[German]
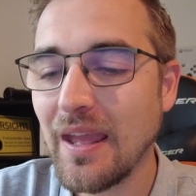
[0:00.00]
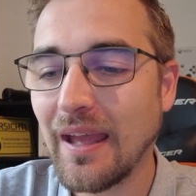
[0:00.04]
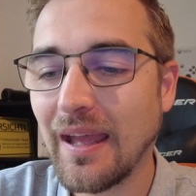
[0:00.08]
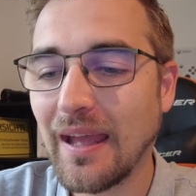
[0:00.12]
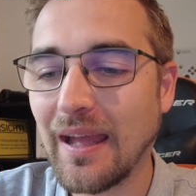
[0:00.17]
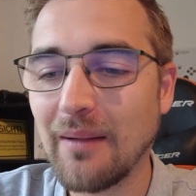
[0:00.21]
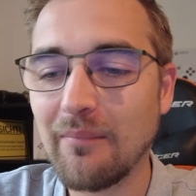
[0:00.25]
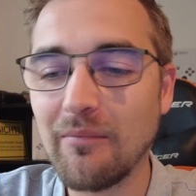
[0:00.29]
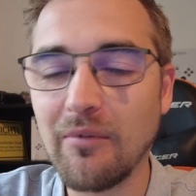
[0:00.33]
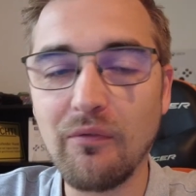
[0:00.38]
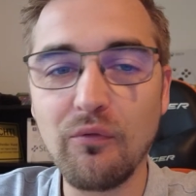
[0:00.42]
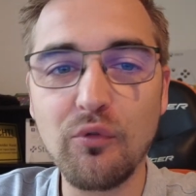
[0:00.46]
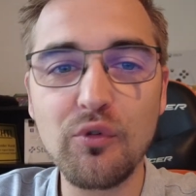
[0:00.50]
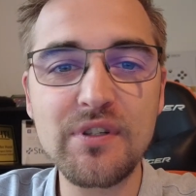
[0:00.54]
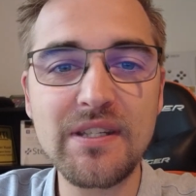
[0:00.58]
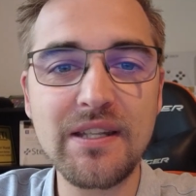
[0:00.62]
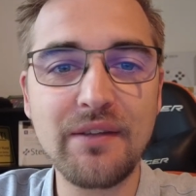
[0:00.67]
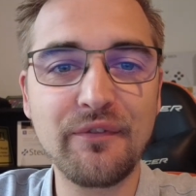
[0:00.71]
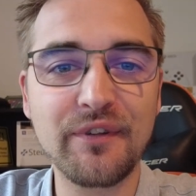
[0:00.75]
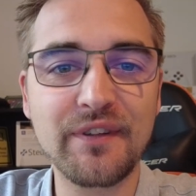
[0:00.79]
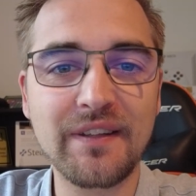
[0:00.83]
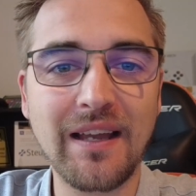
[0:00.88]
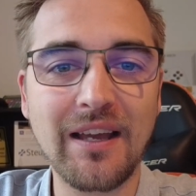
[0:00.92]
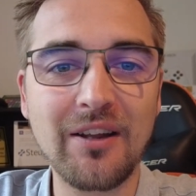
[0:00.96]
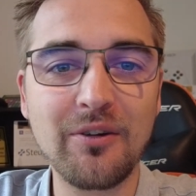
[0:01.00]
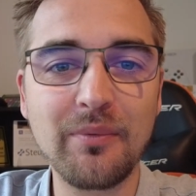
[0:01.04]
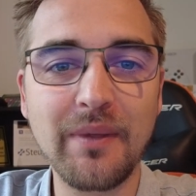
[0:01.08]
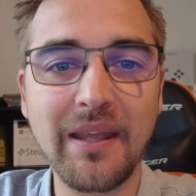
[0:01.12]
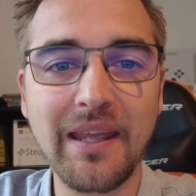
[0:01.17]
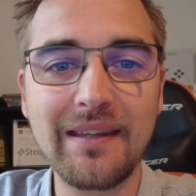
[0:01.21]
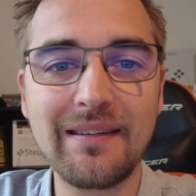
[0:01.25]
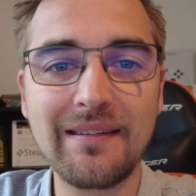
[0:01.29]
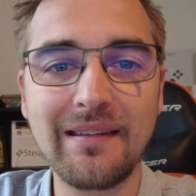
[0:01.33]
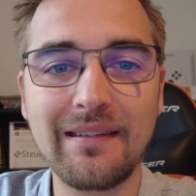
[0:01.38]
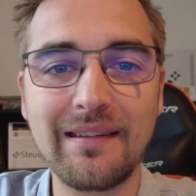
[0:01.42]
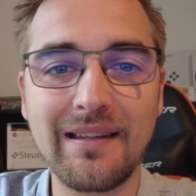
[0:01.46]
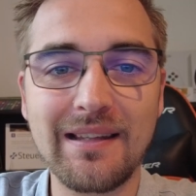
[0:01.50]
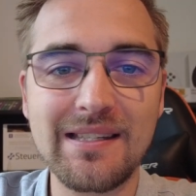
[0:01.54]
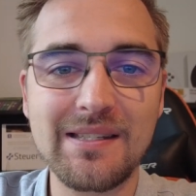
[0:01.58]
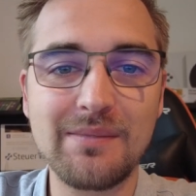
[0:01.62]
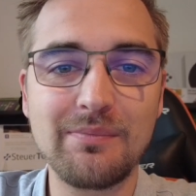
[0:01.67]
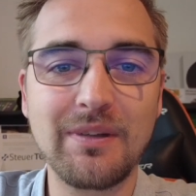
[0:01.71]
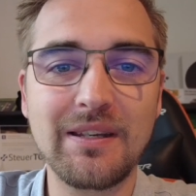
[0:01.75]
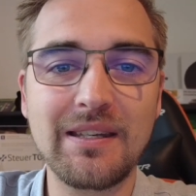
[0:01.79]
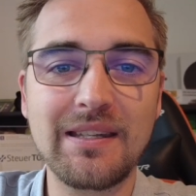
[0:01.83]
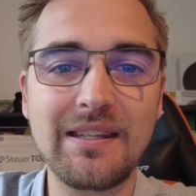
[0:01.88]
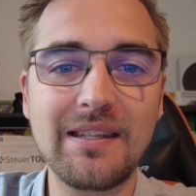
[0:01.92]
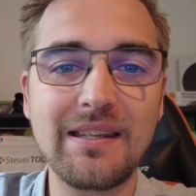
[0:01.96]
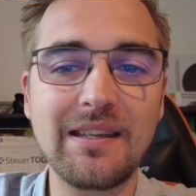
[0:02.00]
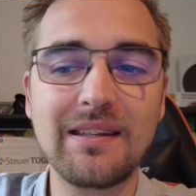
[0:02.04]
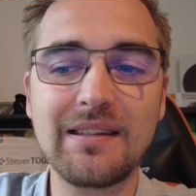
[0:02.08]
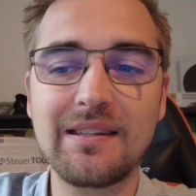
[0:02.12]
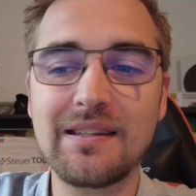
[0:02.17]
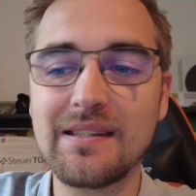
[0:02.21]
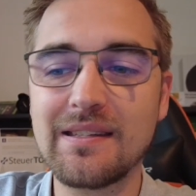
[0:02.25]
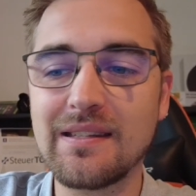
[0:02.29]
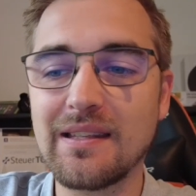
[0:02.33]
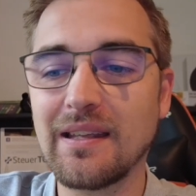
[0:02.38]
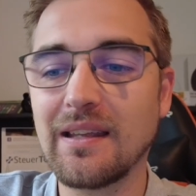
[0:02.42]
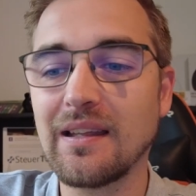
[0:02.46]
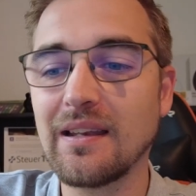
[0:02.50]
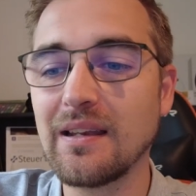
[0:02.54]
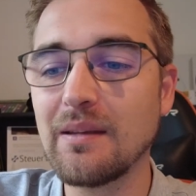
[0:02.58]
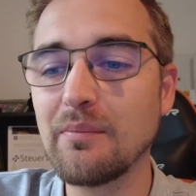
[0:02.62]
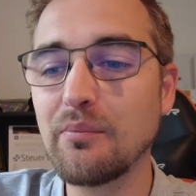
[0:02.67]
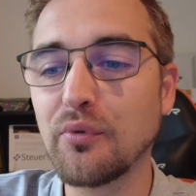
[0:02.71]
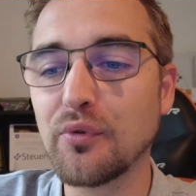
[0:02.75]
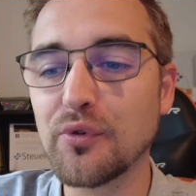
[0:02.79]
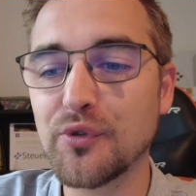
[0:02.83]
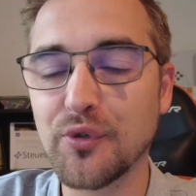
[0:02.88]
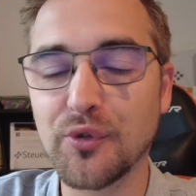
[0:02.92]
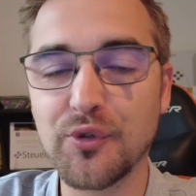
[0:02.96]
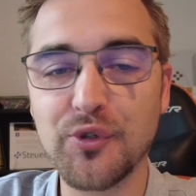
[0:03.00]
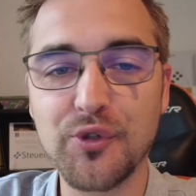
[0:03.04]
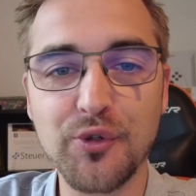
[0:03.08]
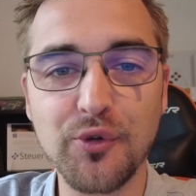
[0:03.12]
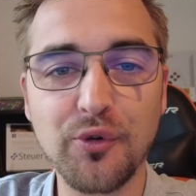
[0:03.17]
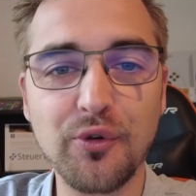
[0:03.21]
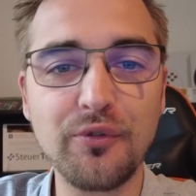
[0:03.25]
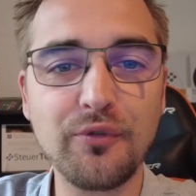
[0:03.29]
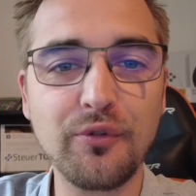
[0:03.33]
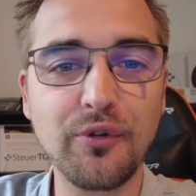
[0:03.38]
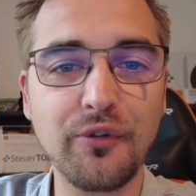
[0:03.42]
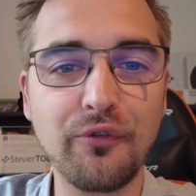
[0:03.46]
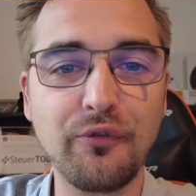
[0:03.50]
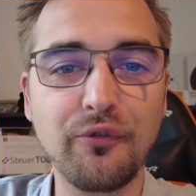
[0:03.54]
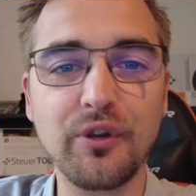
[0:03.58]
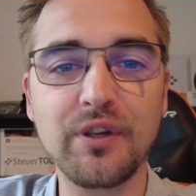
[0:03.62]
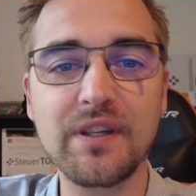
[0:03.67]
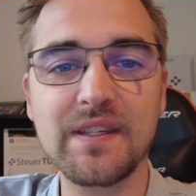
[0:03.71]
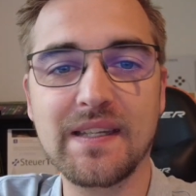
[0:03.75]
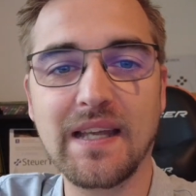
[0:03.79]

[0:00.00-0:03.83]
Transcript: ähm, wo es einfach darum geht, dass man hier diese Liposuktion durchführt.